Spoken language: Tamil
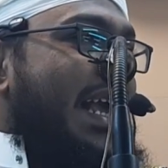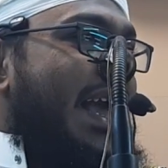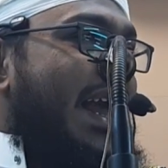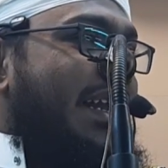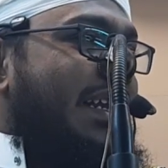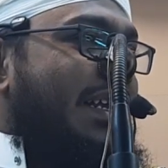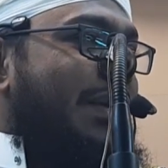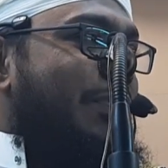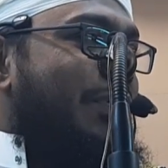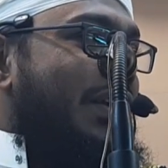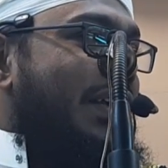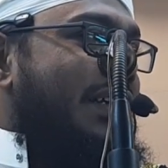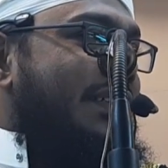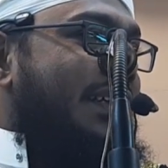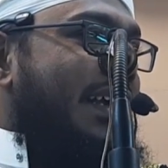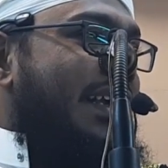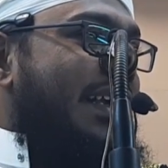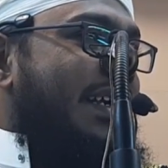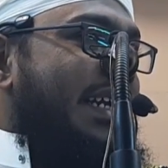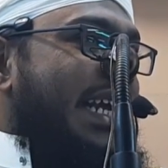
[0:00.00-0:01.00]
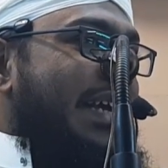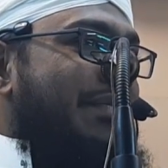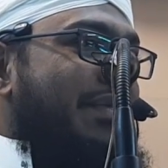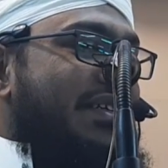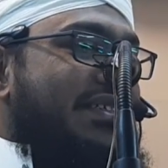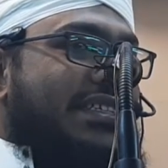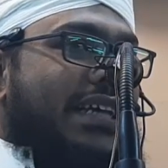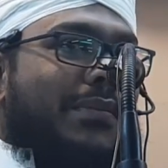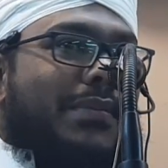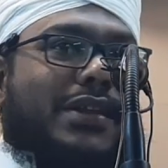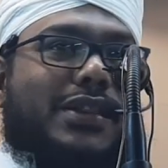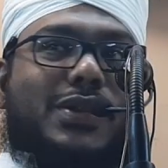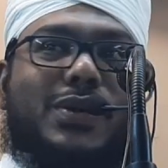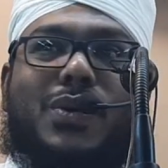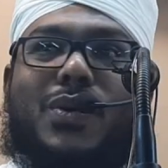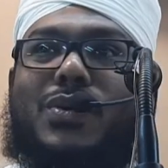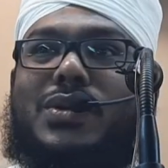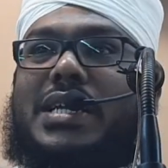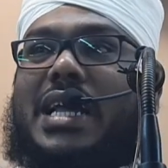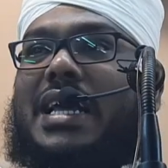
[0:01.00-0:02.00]
ஏன் இபிலீஸை இறைவன் சபித்து
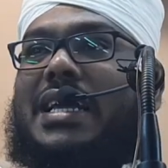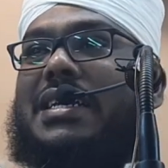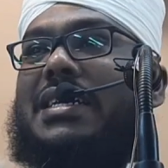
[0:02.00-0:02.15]
கொண்டே